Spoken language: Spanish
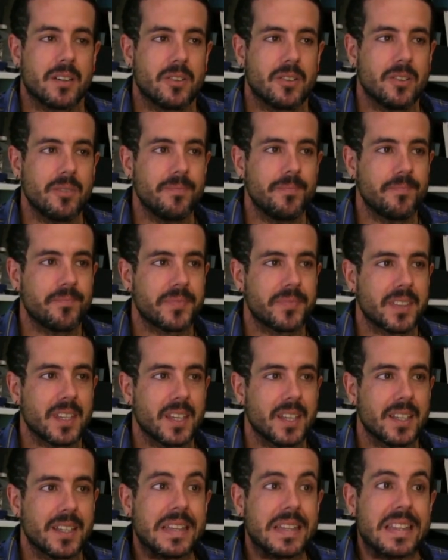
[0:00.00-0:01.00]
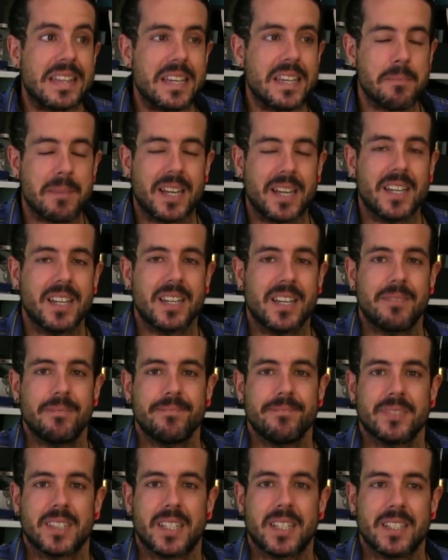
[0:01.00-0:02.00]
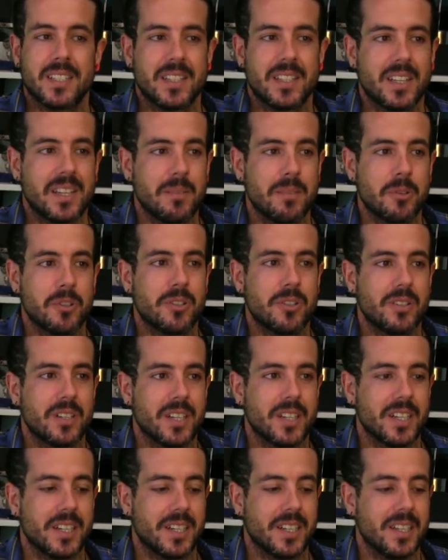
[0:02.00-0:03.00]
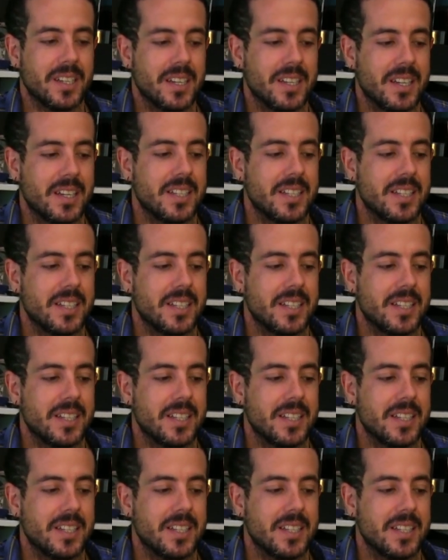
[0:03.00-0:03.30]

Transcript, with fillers: ¿no? De manera que este libro eh,